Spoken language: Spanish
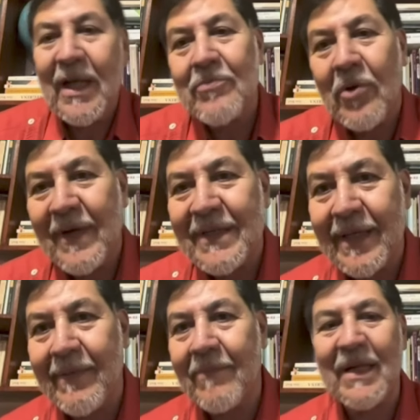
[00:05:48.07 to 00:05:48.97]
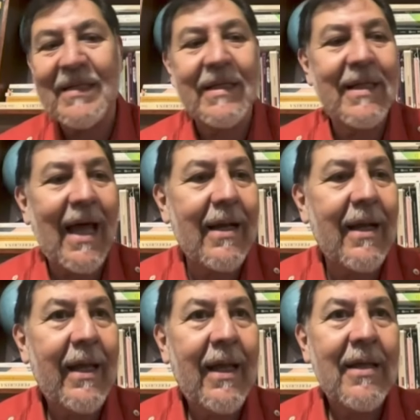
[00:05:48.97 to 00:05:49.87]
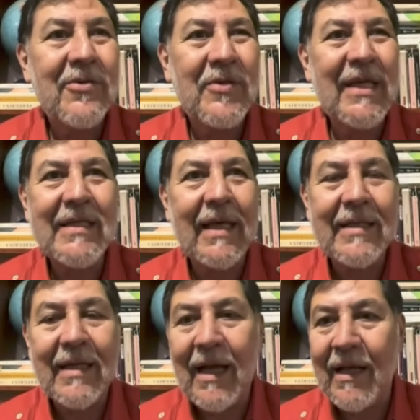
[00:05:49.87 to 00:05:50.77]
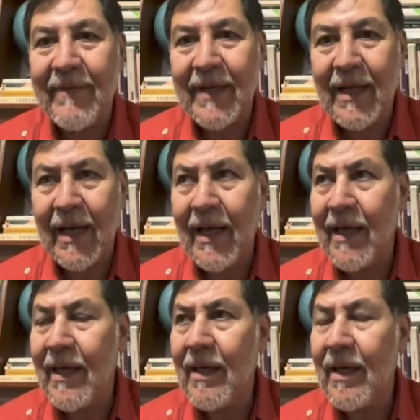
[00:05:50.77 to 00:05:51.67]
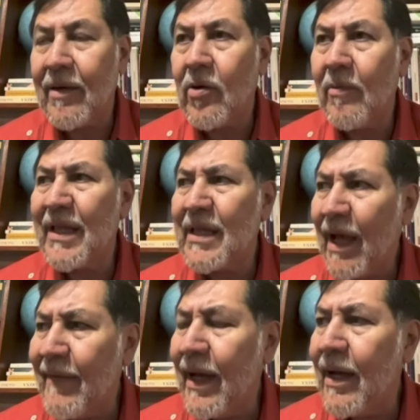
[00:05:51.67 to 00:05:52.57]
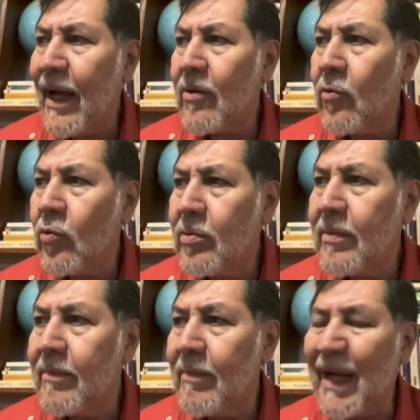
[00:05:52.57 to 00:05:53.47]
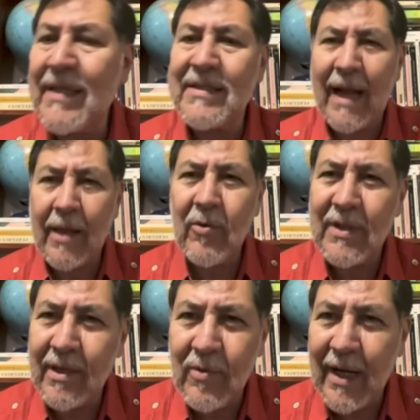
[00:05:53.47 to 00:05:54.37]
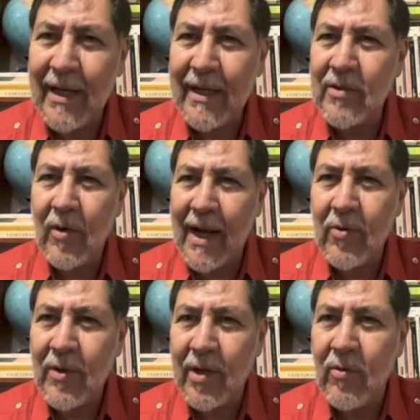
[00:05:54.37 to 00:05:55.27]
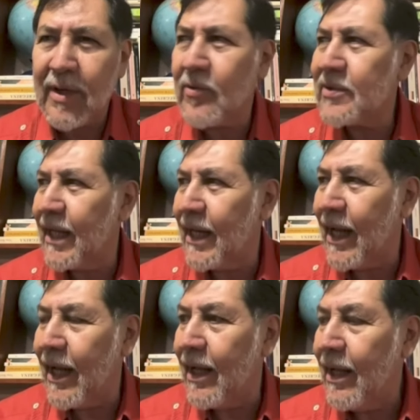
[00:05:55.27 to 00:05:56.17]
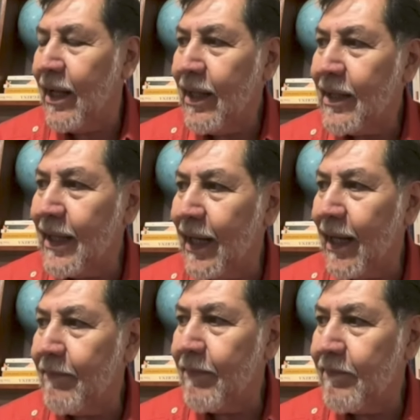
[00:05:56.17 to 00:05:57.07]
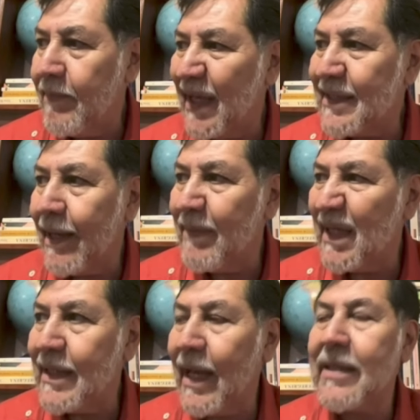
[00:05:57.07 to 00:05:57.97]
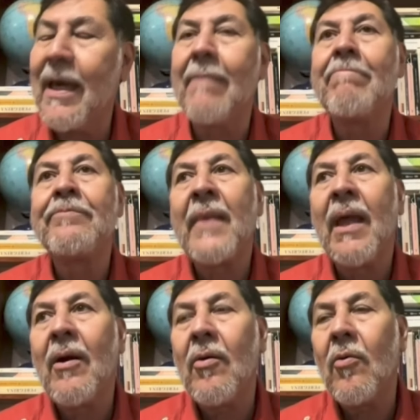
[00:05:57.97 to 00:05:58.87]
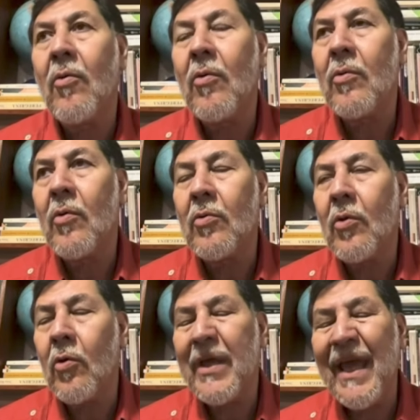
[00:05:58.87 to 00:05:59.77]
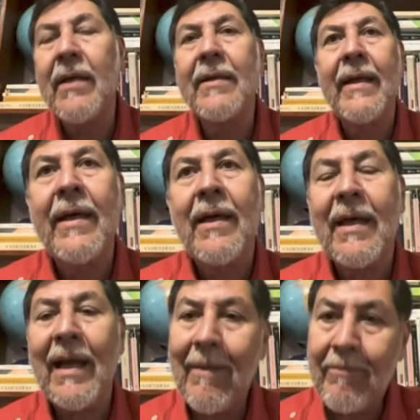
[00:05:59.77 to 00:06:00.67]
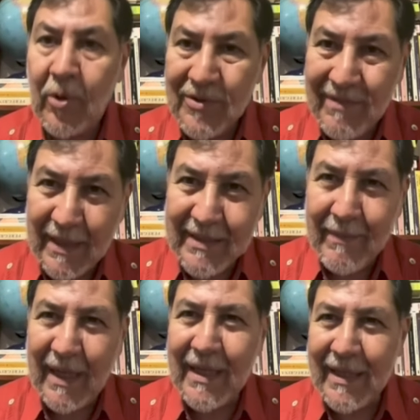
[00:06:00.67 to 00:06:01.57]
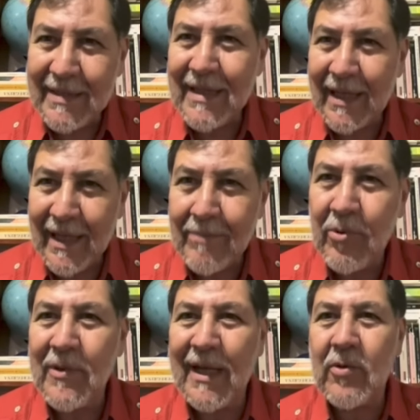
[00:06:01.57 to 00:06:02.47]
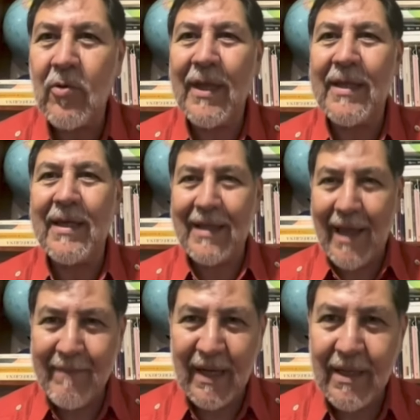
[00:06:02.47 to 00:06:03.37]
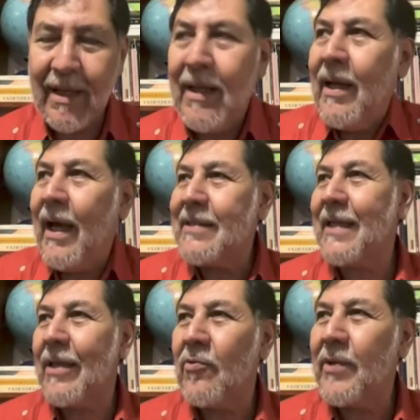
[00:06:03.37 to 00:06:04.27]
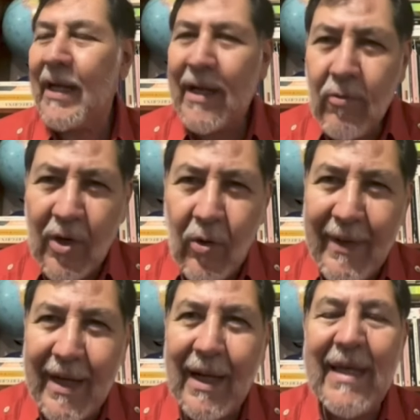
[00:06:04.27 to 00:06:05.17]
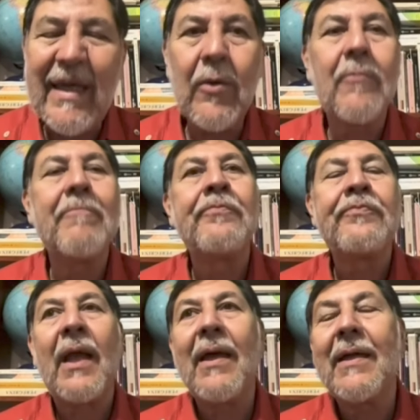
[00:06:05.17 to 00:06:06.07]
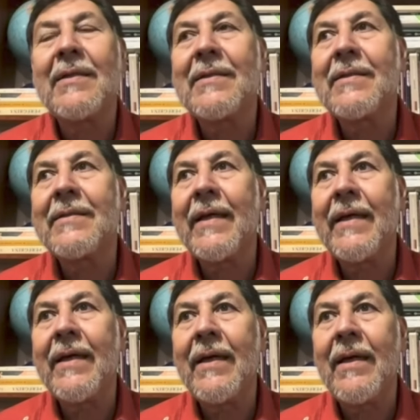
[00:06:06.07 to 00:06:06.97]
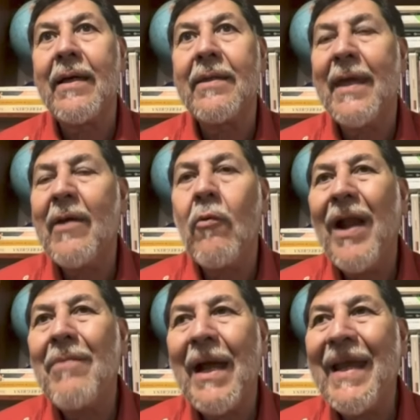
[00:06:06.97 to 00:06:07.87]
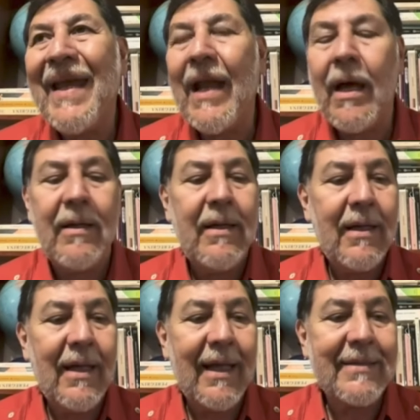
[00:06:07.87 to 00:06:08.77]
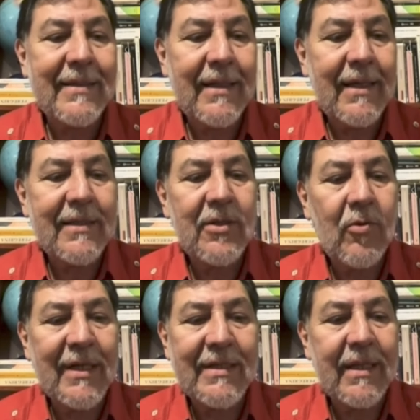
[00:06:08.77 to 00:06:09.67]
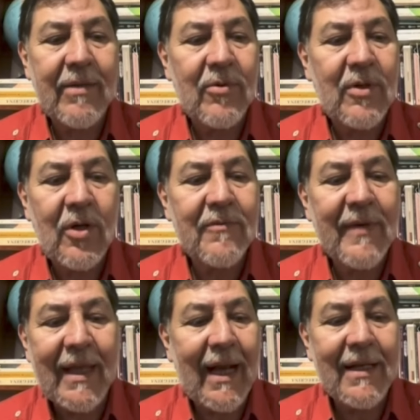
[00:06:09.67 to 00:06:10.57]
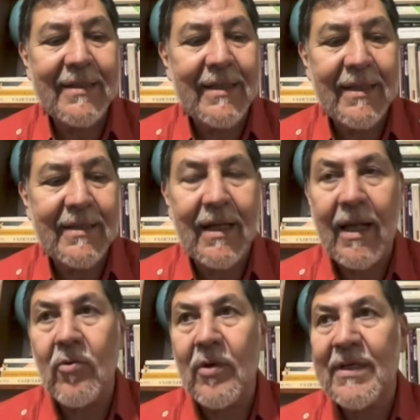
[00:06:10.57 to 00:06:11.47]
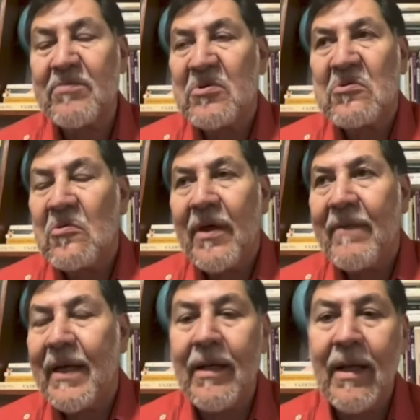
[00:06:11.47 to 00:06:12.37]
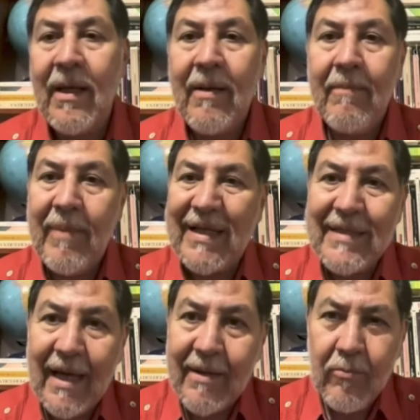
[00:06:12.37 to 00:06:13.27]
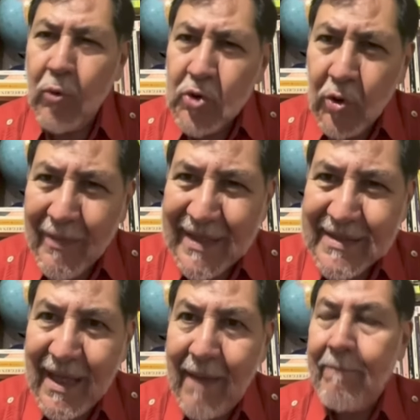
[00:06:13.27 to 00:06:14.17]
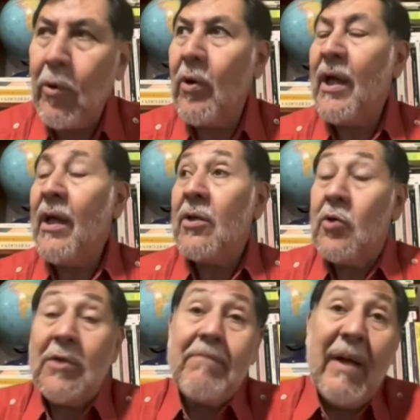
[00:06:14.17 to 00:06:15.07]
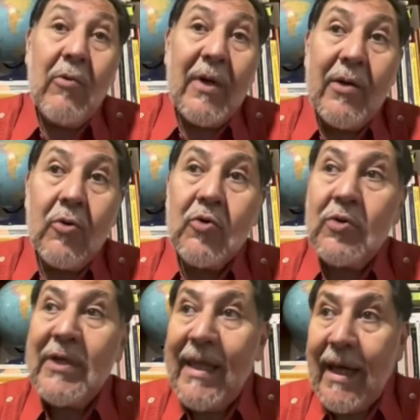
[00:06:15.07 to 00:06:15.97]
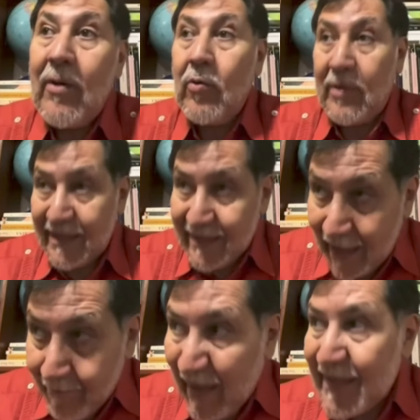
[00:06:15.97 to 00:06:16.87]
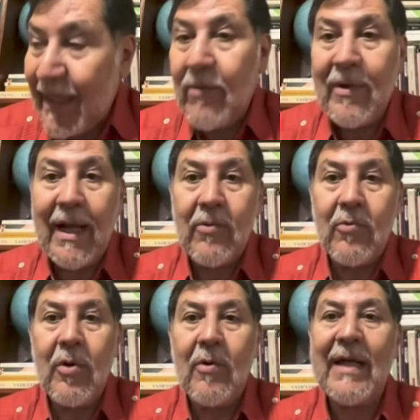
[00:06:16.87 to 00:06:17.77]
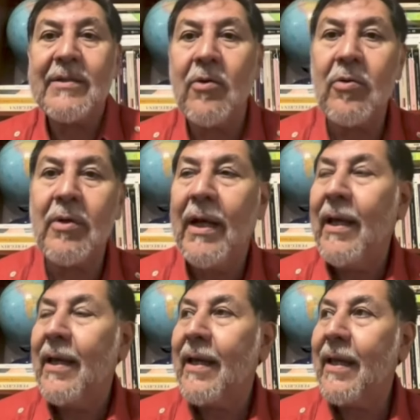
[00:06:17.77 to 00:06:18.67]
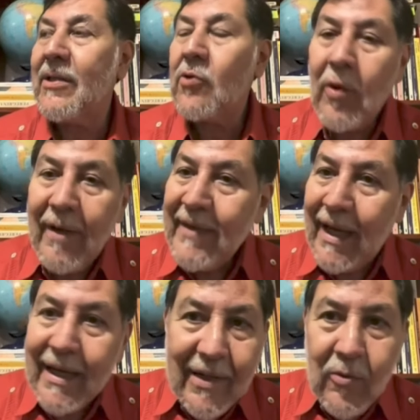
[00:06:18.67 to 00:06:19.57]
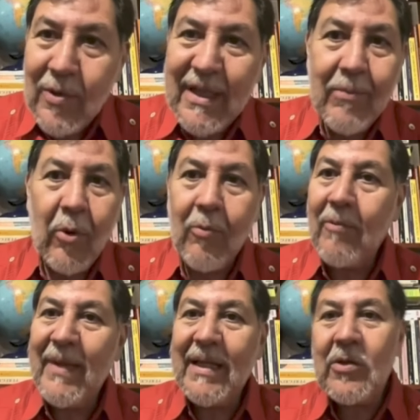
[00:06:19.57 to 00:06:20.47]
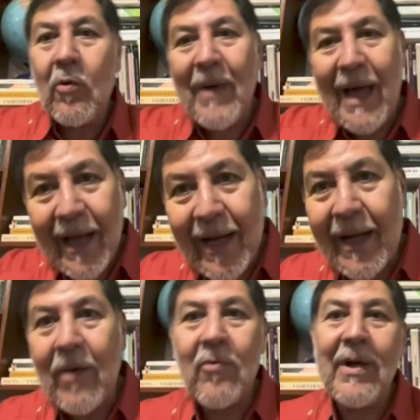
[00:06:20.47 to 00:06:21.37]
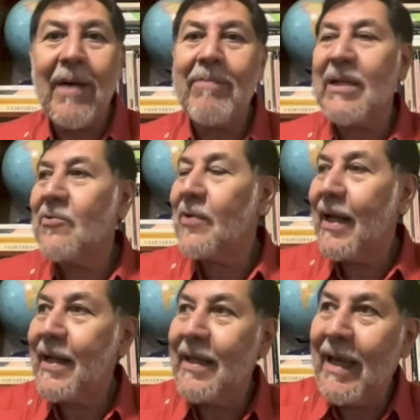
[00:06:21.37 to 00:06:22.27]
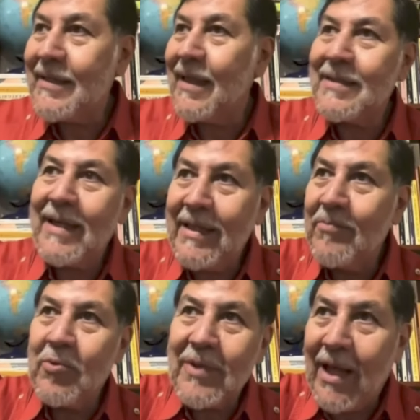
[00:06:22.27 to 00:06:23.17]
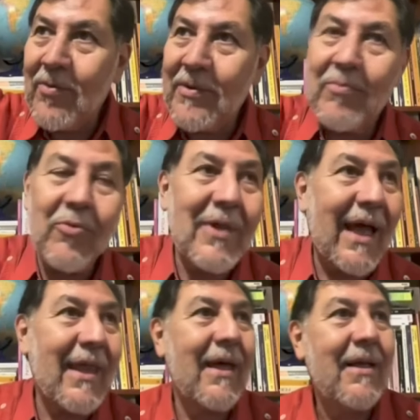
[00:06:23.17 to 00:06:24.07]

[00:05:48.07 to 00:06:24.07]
pruebas que iba a presentar. Entonces esa se calificará, eh, comentaba algún magistrado del Tribunal Electoral, no recuerdo si era de la Pesa Pisaña o, quién, que la próxima semana ya estaría el proyecto de dictamen, hasta donde recuerdo haber leído. Este, de igual manera, las elecciones de diputados federales y de senadores, pues no deben pasar mucho más tiempo. Yo espero que no suceda lo que sí ha pasado en alguna ocasión, que todavía en el último momento bajan a una persona que ya se hacía diputado o diputada